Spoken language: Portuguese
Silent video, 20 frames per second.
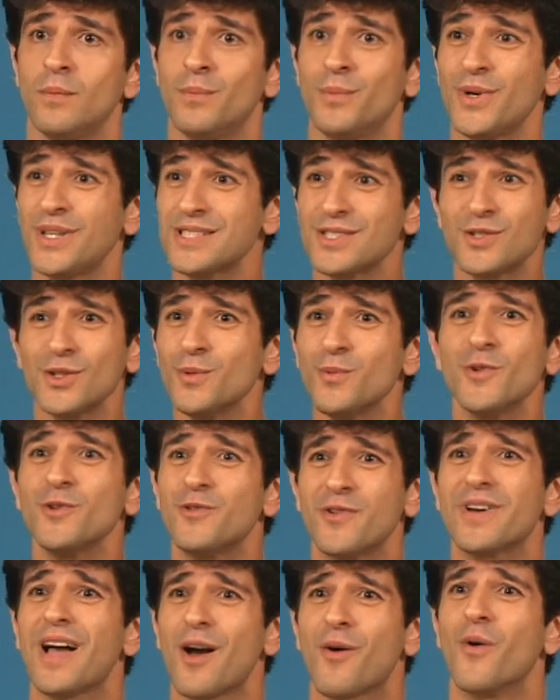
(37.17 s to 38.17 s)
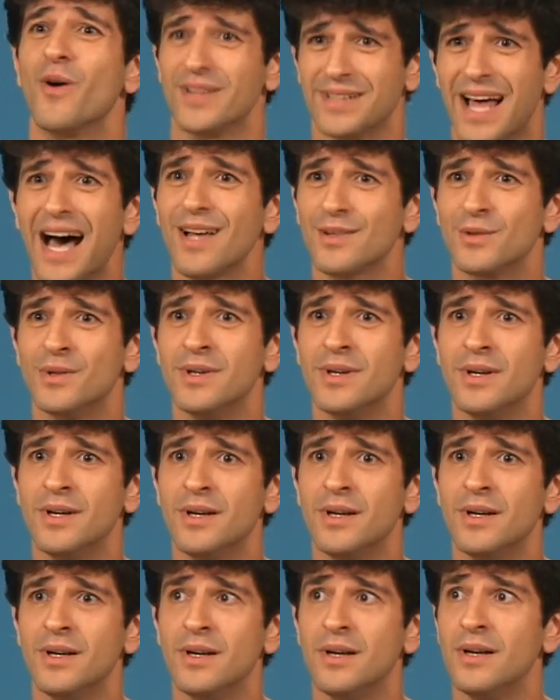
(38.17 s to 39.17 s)
Porque se todo mundo ficar acordado,
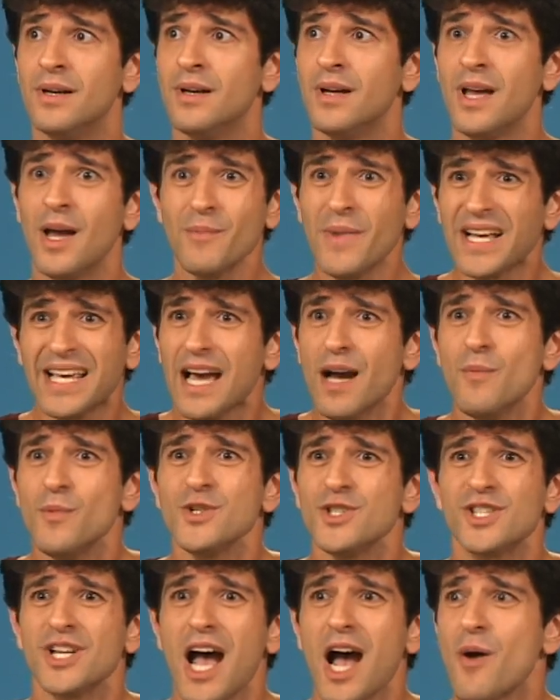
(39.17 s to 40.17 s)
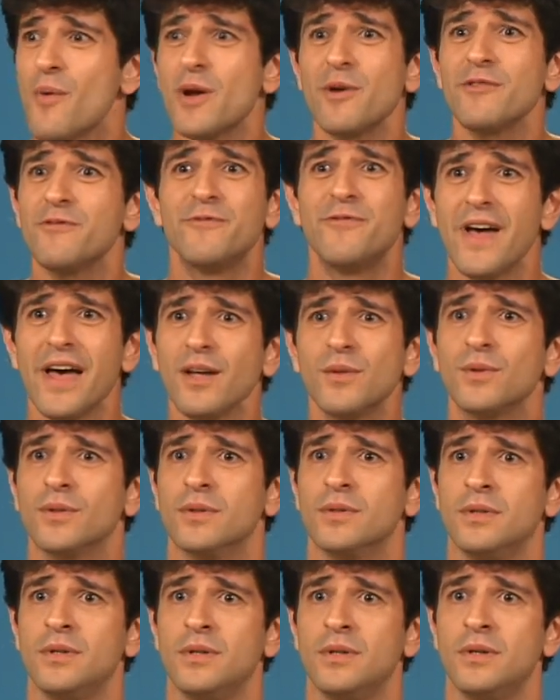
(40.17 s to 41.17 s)
é uma guerra mundial, é um inferno.
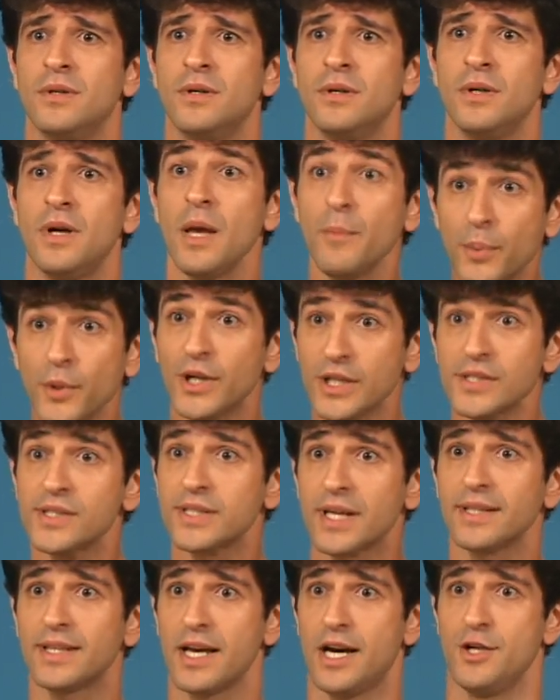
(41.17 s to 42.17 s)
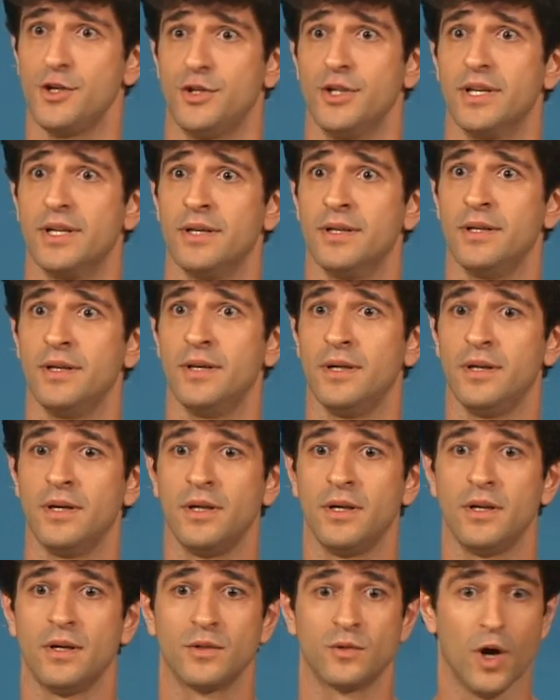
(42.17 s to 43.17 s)
É por isso que a Terra gira.
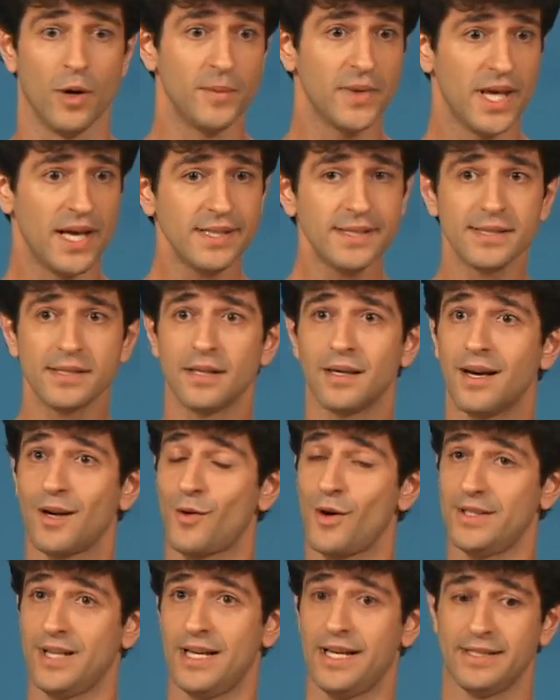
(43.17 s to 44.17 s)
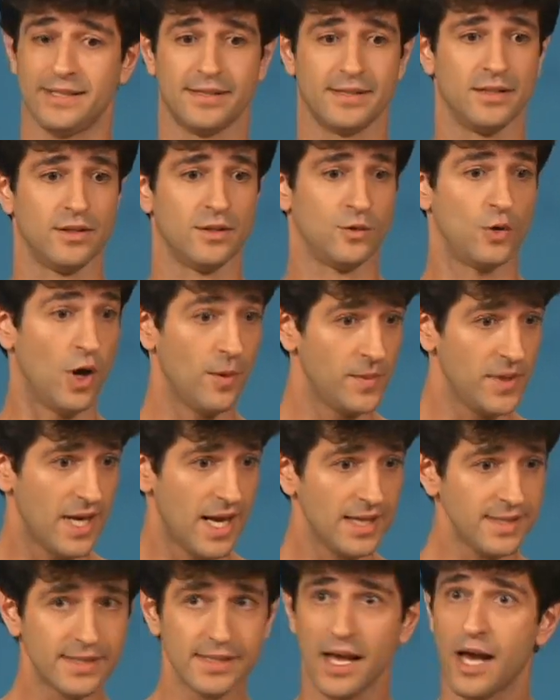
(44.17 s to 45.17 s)
Dorme esse, acorda esse. Dorme
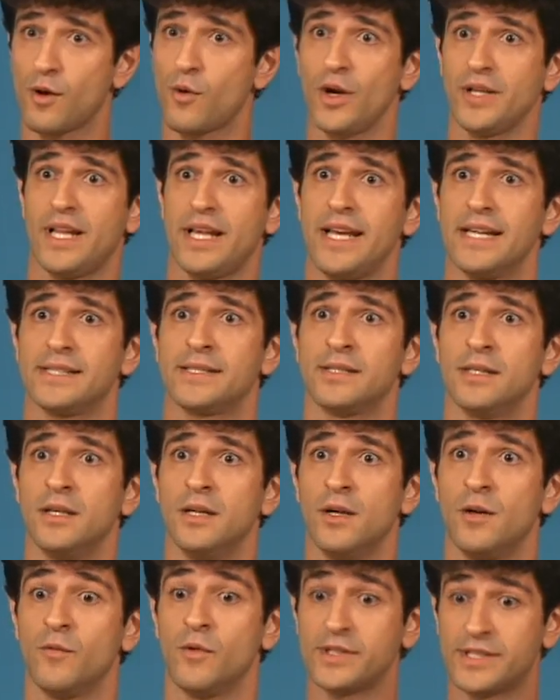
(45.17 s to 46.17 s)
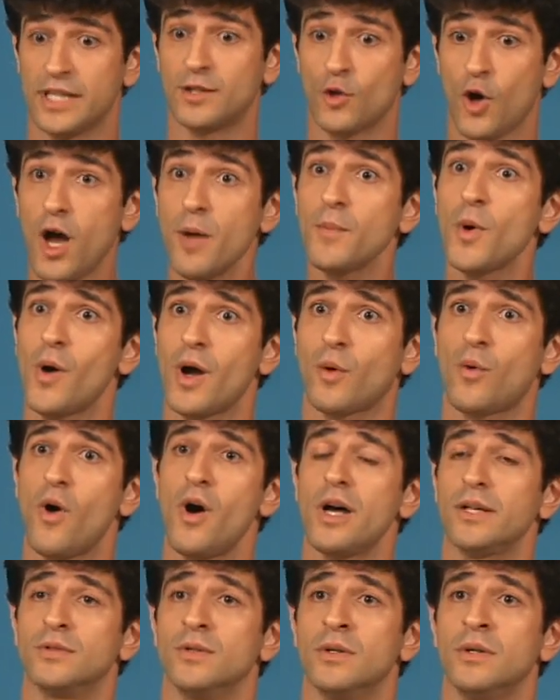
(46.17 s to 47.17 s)
esse, acorda esse. Você dorme, eu
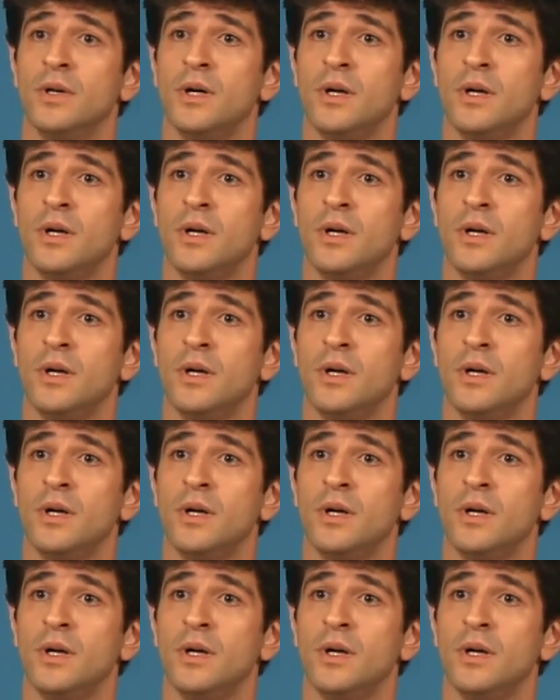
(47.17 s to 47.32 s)
acordo.